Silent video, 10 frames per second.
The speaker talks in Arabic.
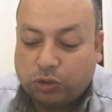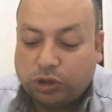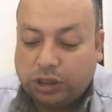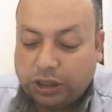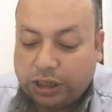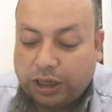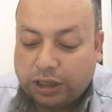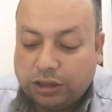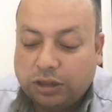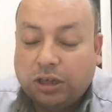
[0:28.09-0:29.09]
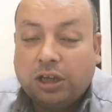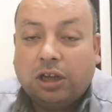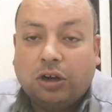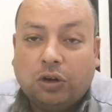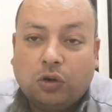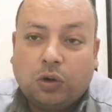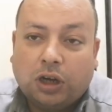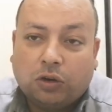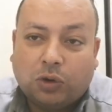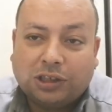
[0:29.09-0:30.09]
الموتير لكن اللي
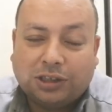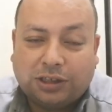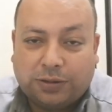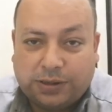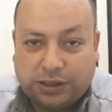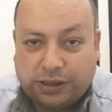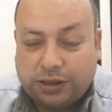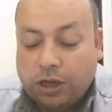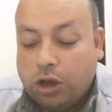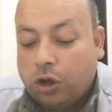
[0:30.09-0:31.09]
هو الوط التبريدي